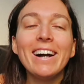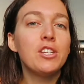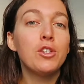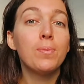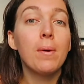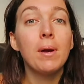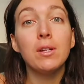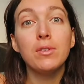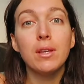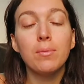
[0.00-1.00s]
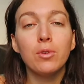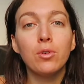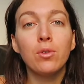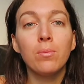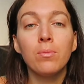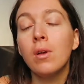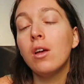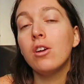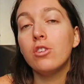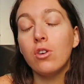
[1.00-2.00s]
j'ai eu pas mal de symptômes,
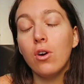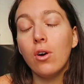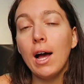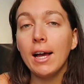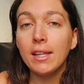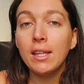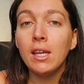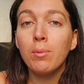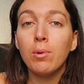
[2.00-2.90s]
genre acné,